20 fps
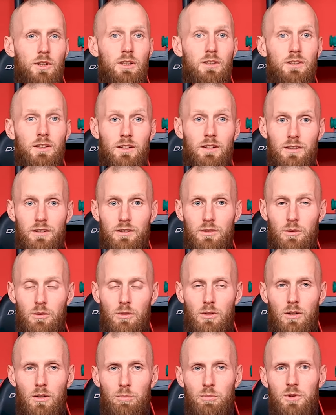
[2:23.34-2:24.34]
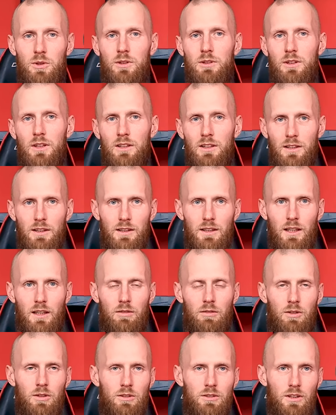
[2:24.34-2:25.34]
Wszędzie jest sucho, przy grzejnikach,
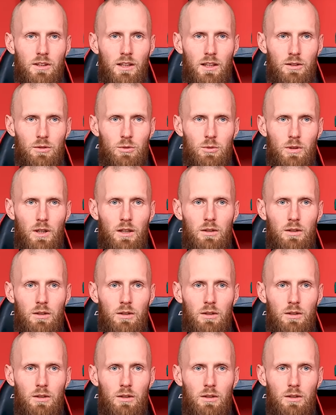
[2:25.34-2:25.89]
w rozdzielaczu,